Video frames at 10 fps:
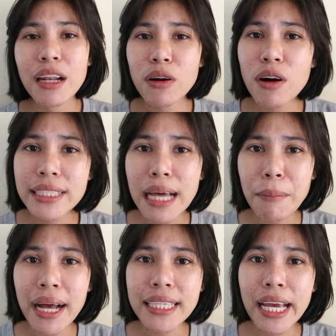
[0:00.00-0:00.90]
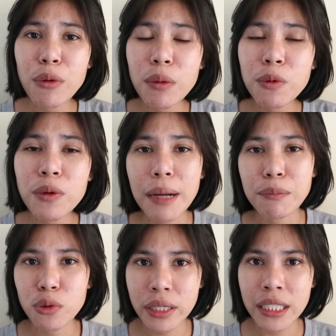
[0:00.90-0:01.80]
แล้วก็สามารถใช้ควบคู่กั
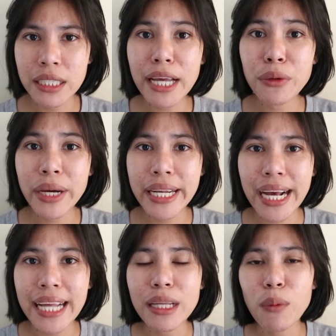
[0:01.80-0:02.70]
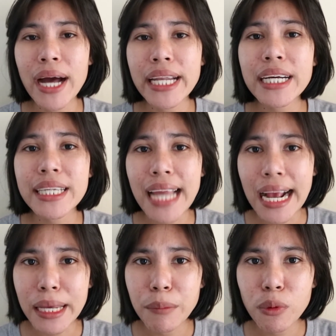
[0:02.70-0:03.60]
บตัวอื่นได้ด้วยนะคะ แต่ว่าถ้าเกิดอ
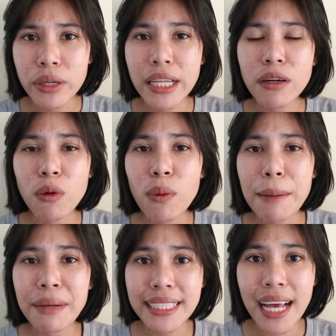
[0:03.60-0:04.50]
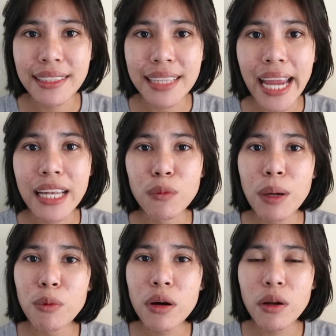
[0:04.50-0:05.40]
ยากเห็นผลในเรื่องของความกระจ่างใสหรือ
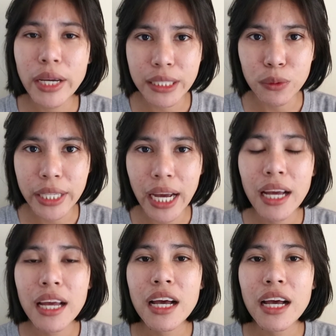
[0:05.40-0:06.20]
ว่าพวกรอยสิวเนี่ย